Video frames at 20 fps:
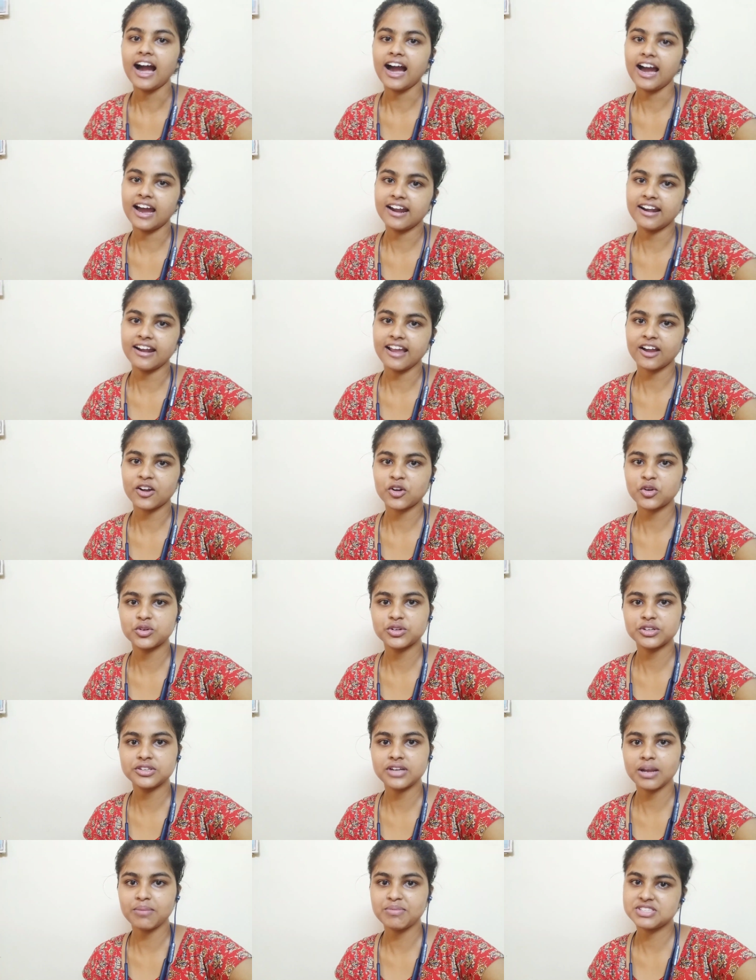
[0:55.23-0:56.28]
আর এখন
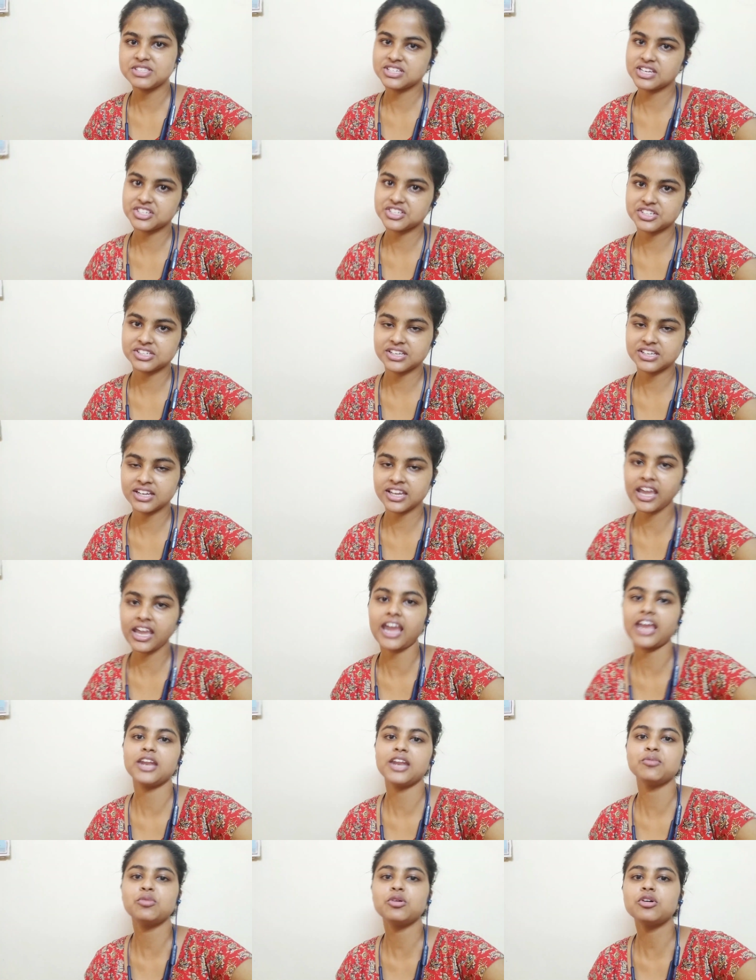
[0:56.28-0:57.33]
আমি চিয়াশিটটা খেয়ে
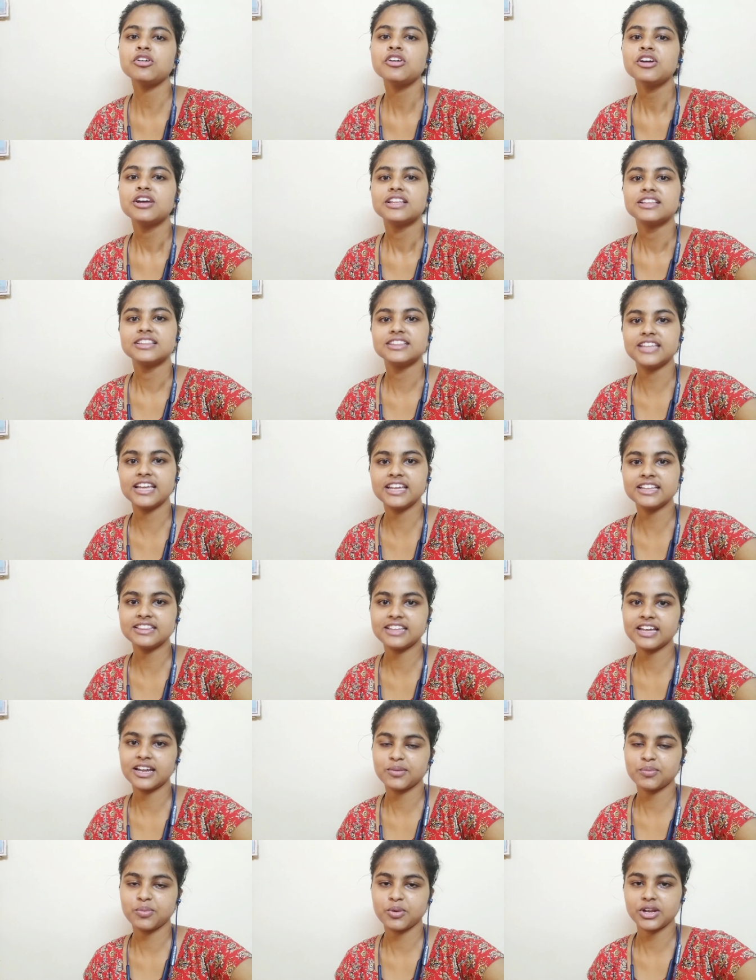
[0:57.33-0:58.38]
নেবো দেন
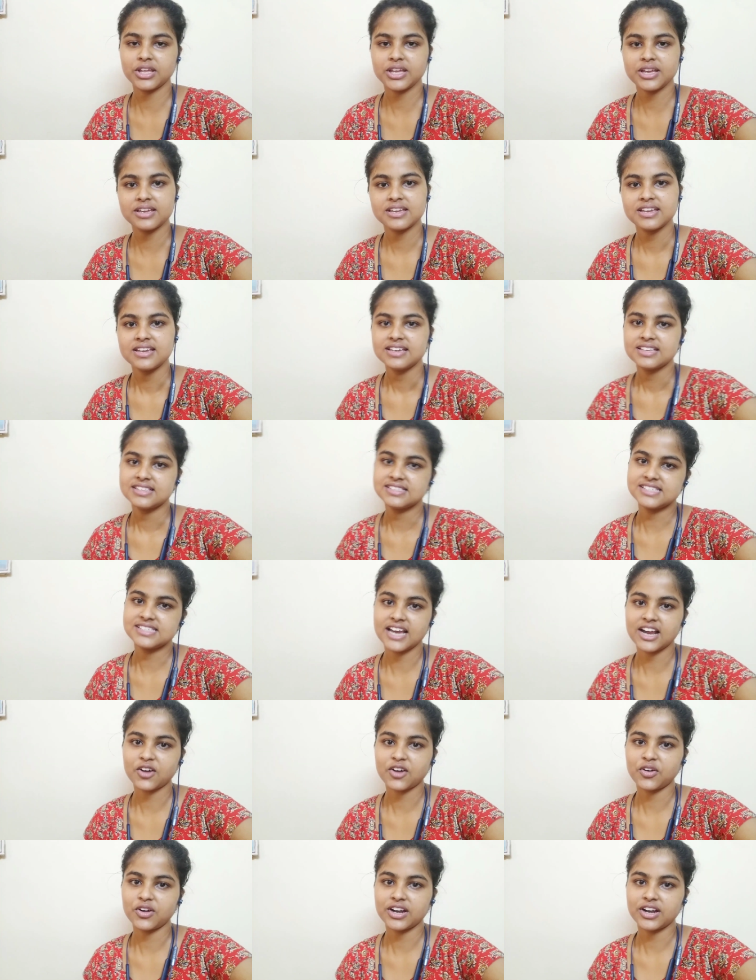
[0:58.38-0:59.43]
তারপরে যা
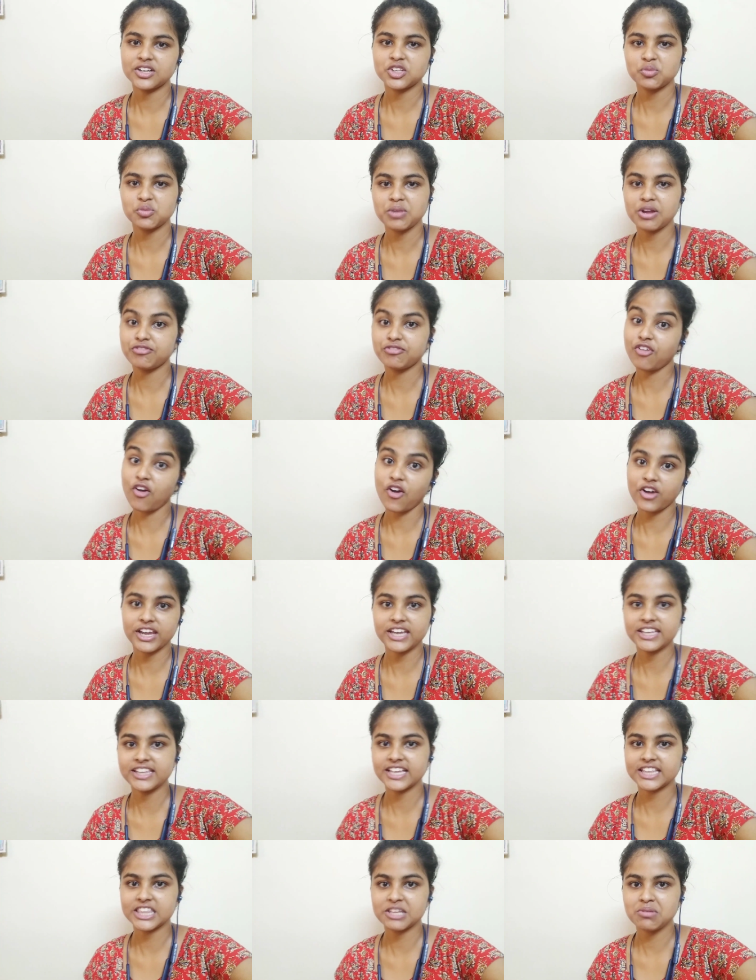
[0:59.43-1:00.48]
করার তোমরা ব্লগেই
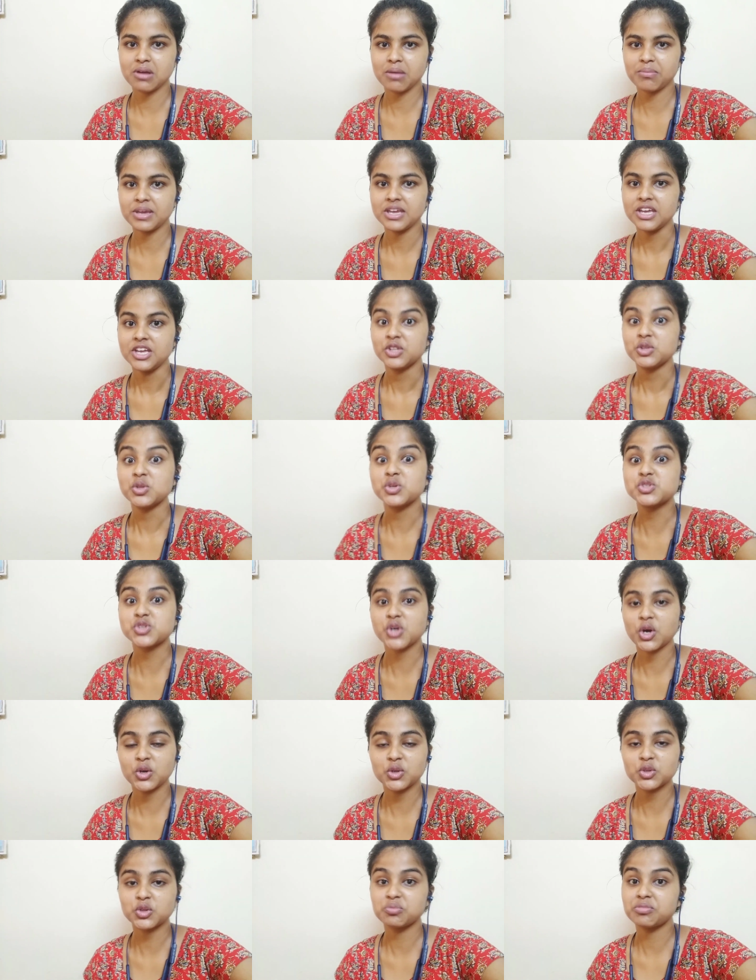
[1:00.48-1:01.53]
দেখতে পাবে তো
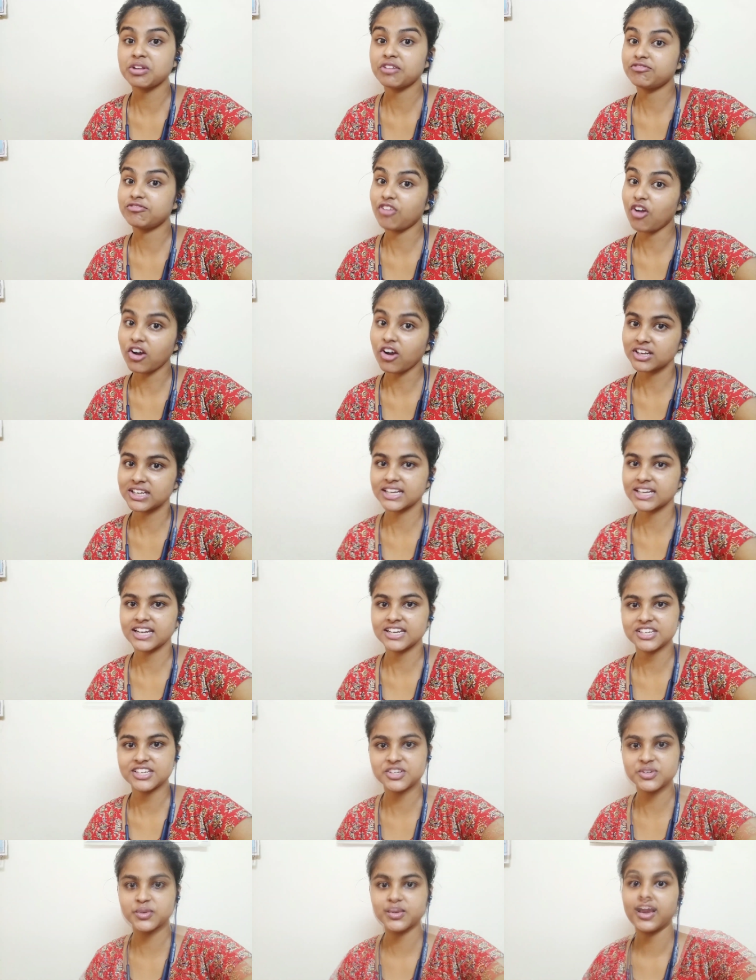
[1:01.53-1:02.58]
চলো তোমরা ব্লগটা
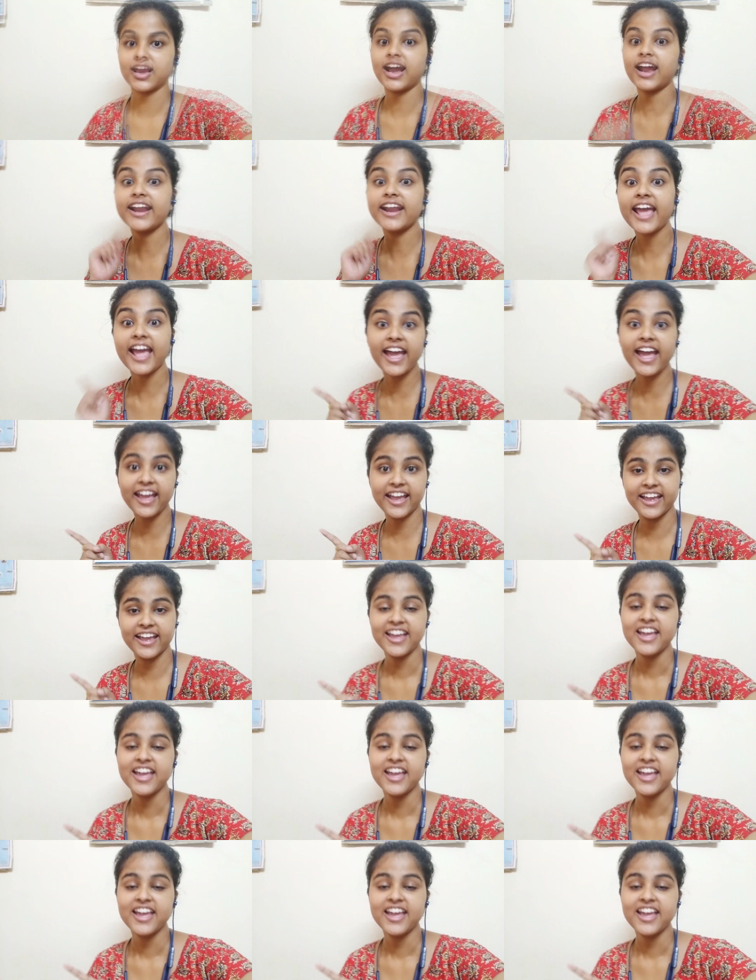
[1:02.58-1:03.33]
কন্টিনিউ করো আর হ্যাঁ